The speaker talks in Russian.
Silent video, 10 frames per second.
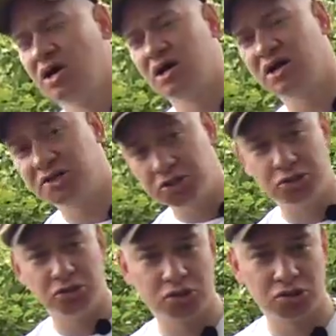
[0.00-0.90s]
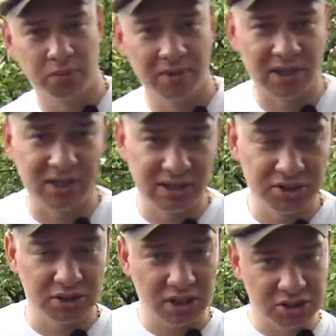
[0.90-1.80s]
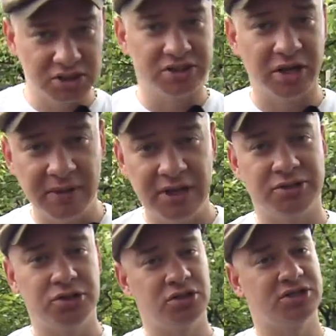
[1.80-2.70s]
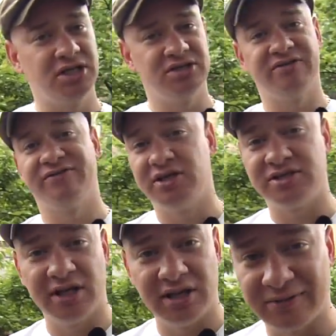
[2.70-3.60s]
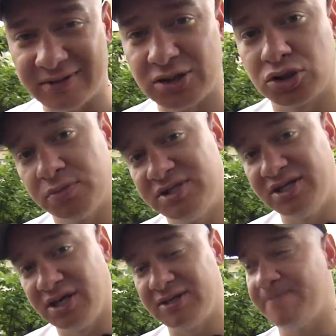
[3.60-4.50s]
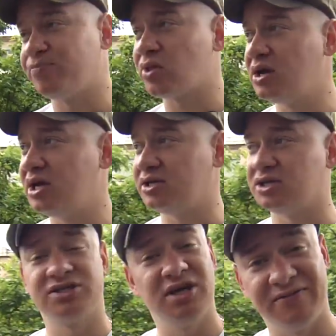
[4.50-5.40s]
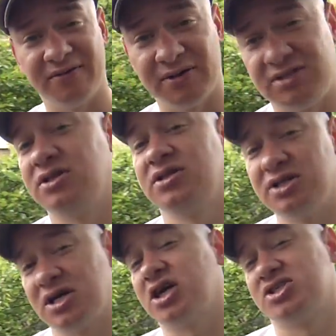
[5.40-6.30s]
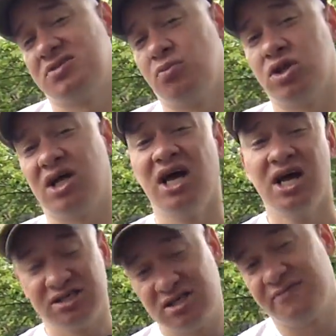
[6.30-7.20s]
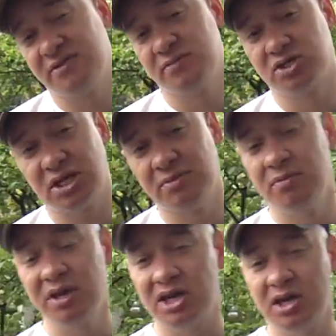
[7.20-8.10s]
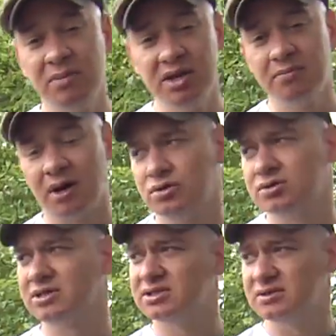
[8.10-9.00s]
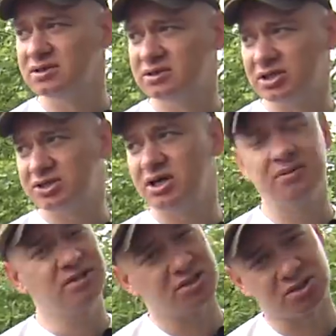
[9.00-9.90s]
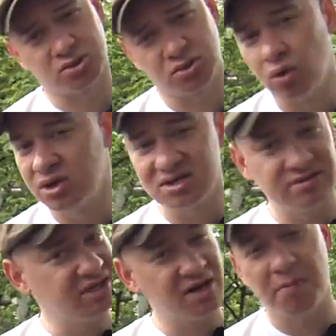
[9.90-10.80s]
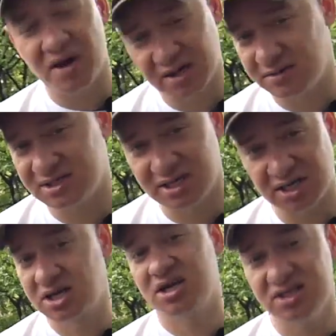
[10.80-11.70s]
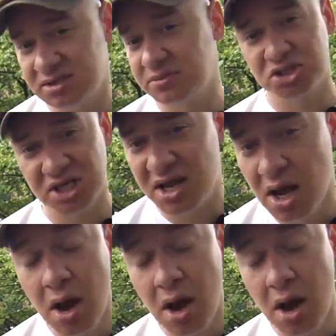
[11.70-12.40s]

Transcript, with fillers: Раньше еще что было? Значит, раньше стремились еще съездить в Диснейленд, Вася, чтобы сделать эти селфи, Вася. Знаете, как сейчас модно? Селфи с мышами Микки и Мини Маус, Вася. Значит, я вам так скажу, у нас в гидропарке, Вася, эти крысы и мышей